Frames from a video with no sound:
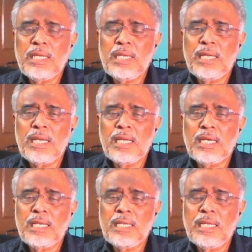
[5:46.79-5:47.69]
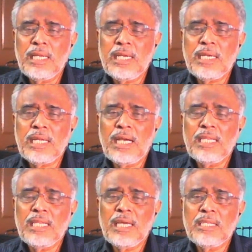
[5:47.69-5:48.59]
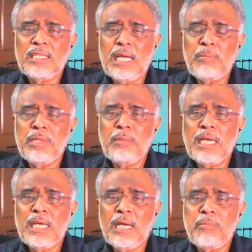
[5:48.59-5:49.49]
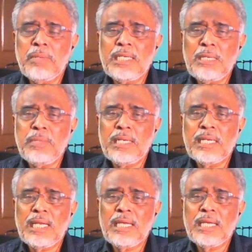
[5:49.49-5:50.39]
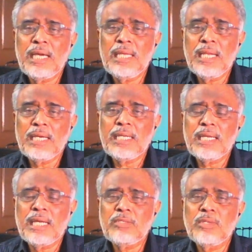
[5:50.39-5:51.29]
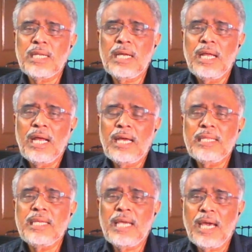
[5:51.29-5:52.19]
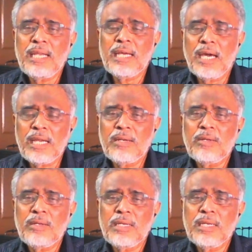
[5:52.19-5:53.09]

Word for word: உயிரை இழக்க நேரிட்டா அல்லது அது தாமத தாமதமான ட்ரீட்மெண்ட்னால எதையாவது இழக்கிறாருன்னு சொன்னால் அதுக்கு யார் காரணம்